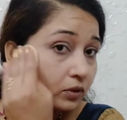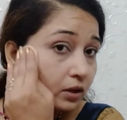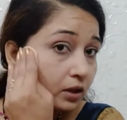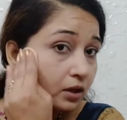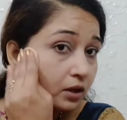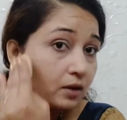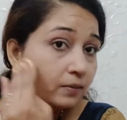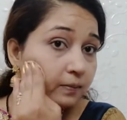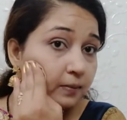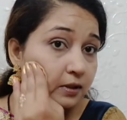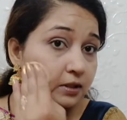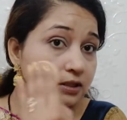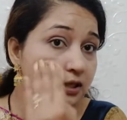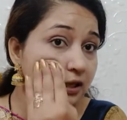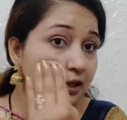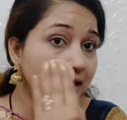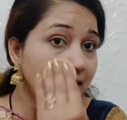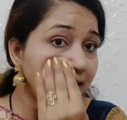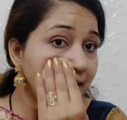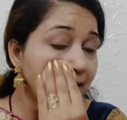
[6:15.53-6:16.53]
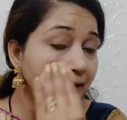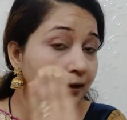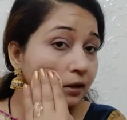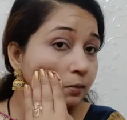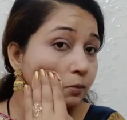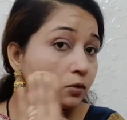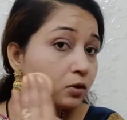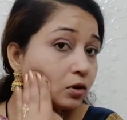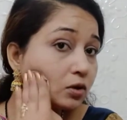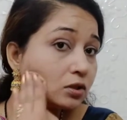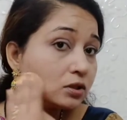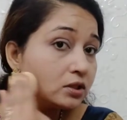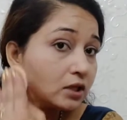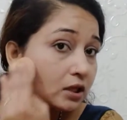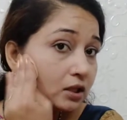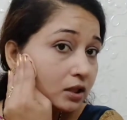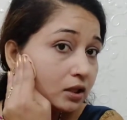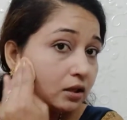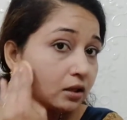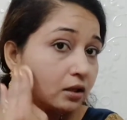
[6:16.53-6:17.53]
देखिए पसीने की अगर बहुत
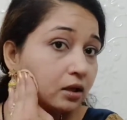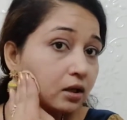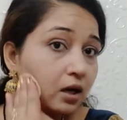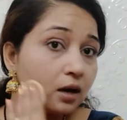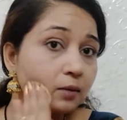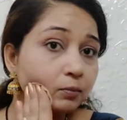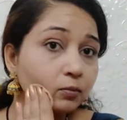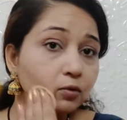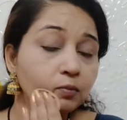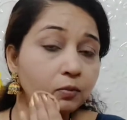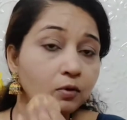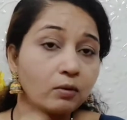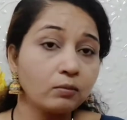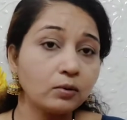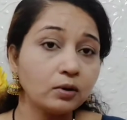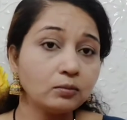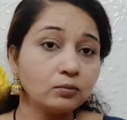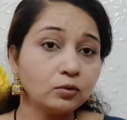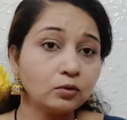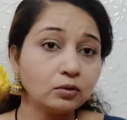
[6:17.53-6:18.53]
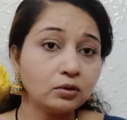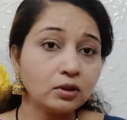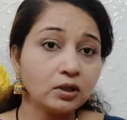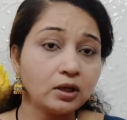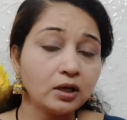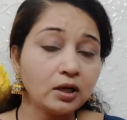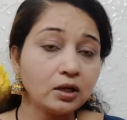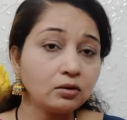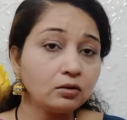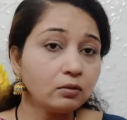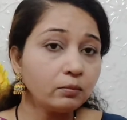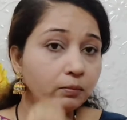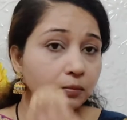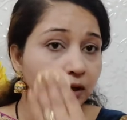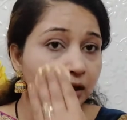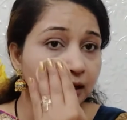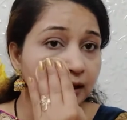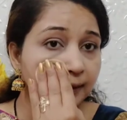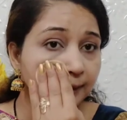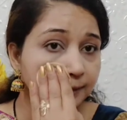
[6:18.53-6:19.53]
ज़्यादा अगर आपको प्रॉब्लम होती है तो
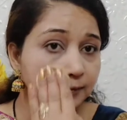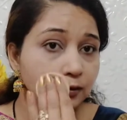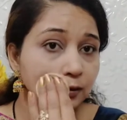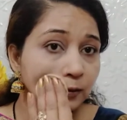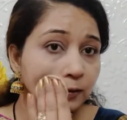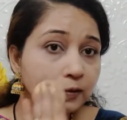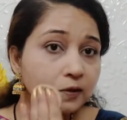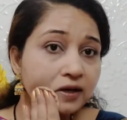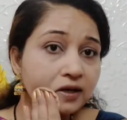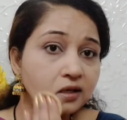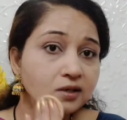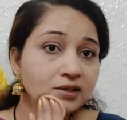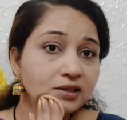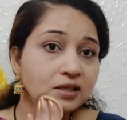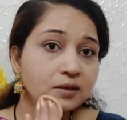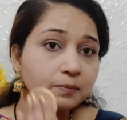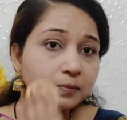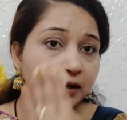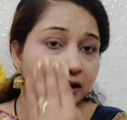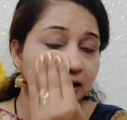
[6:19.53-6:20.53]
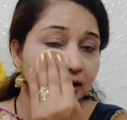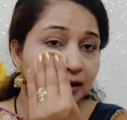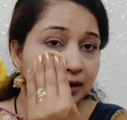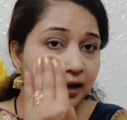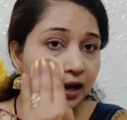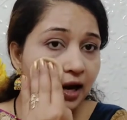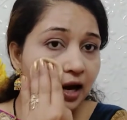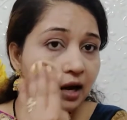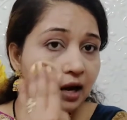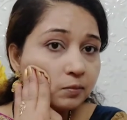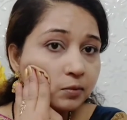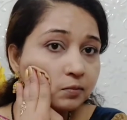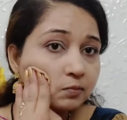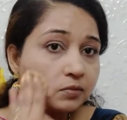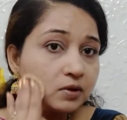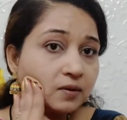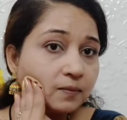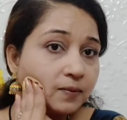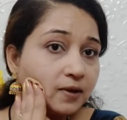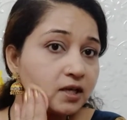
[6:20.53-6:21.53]
मेकअप शुरू करने से पहले आप
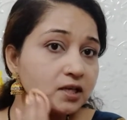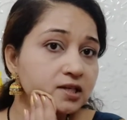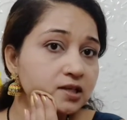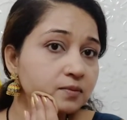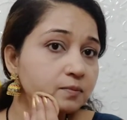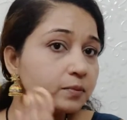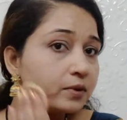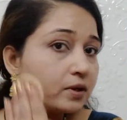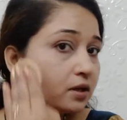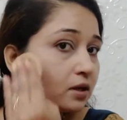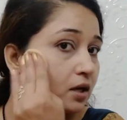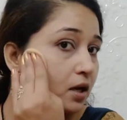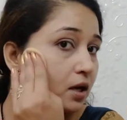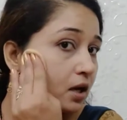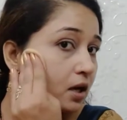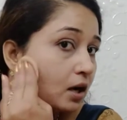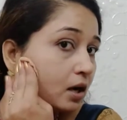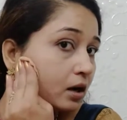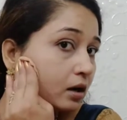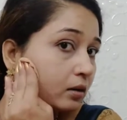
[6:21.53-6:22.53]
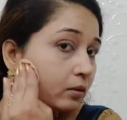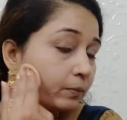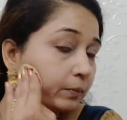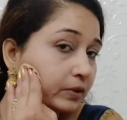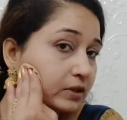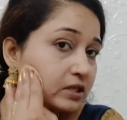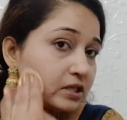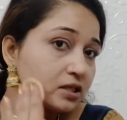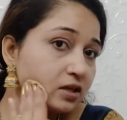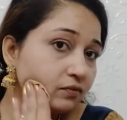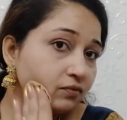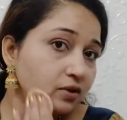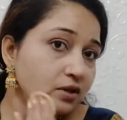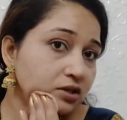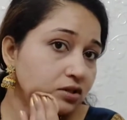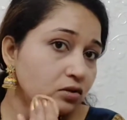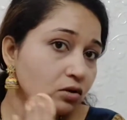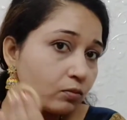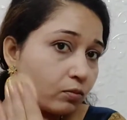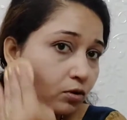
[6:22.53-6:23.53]
अपने फेस पे जैसे
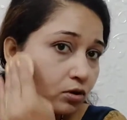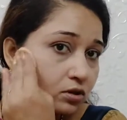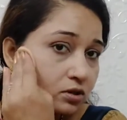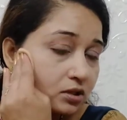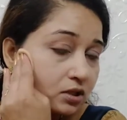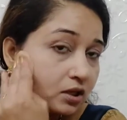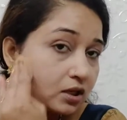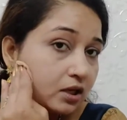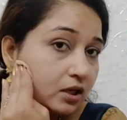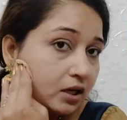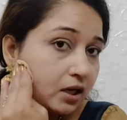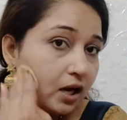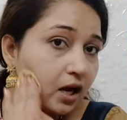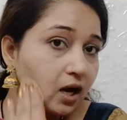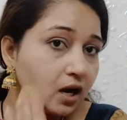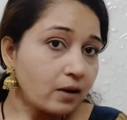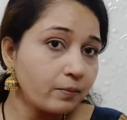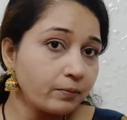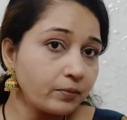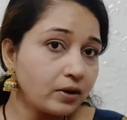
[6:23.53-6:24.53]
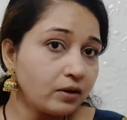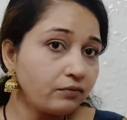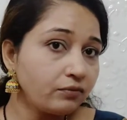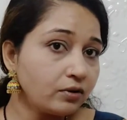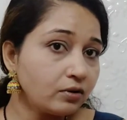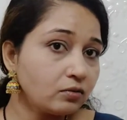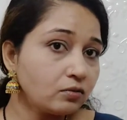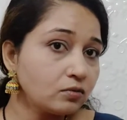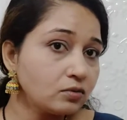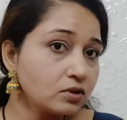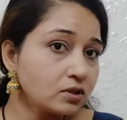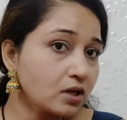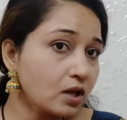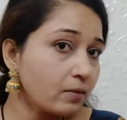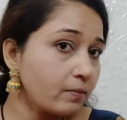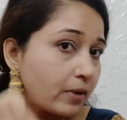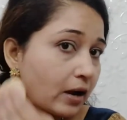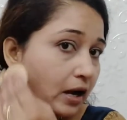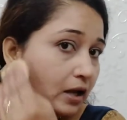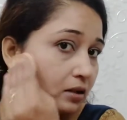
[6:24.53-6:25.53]
फेस को वॉश कर लिया आपने फिर उसके
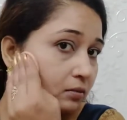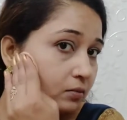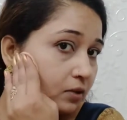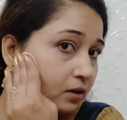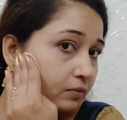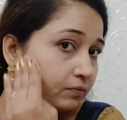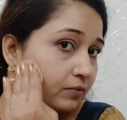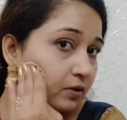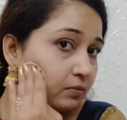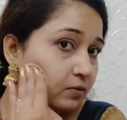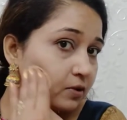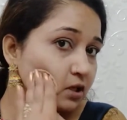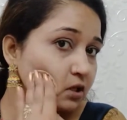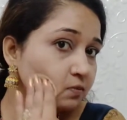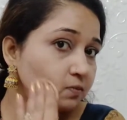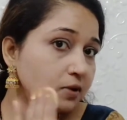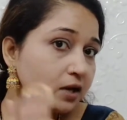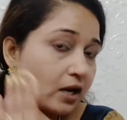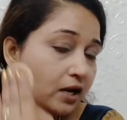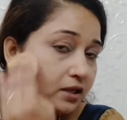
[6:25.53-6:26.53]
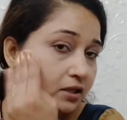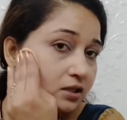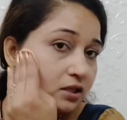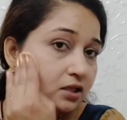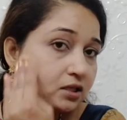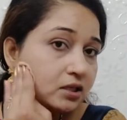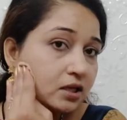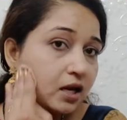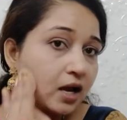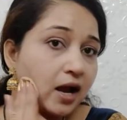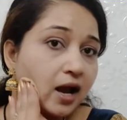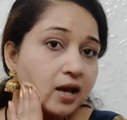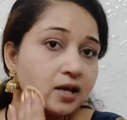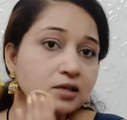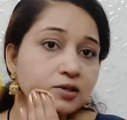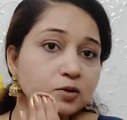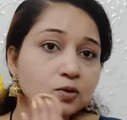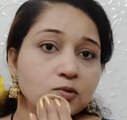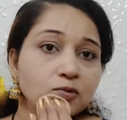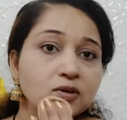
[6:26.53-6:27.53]
बाद में अपने फेस पे अच्छे से
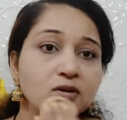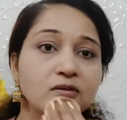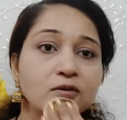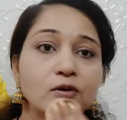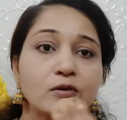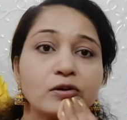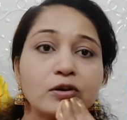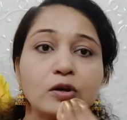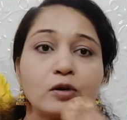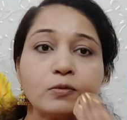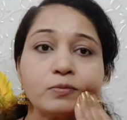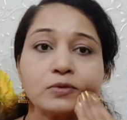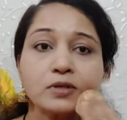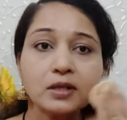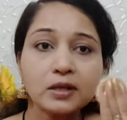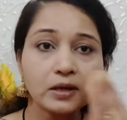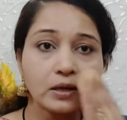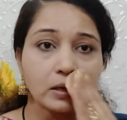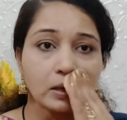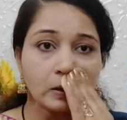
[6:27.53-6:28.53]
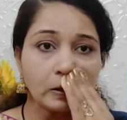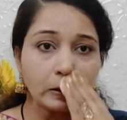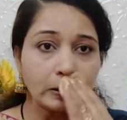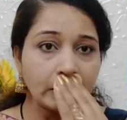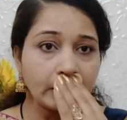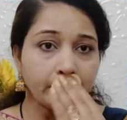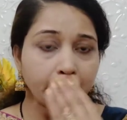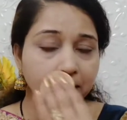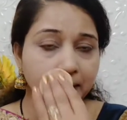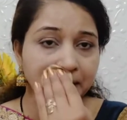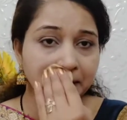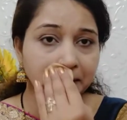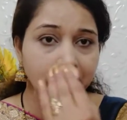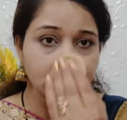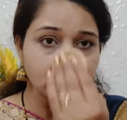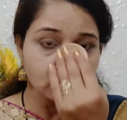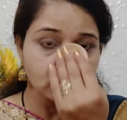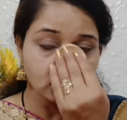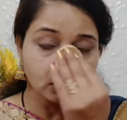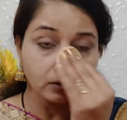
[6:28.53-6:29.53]
आइस क्यूब्स लेके रब कर
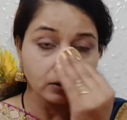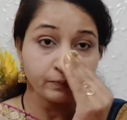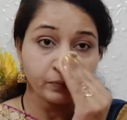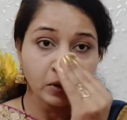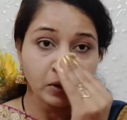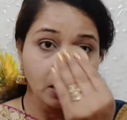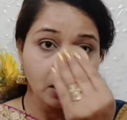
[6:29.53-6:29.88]
लीजिए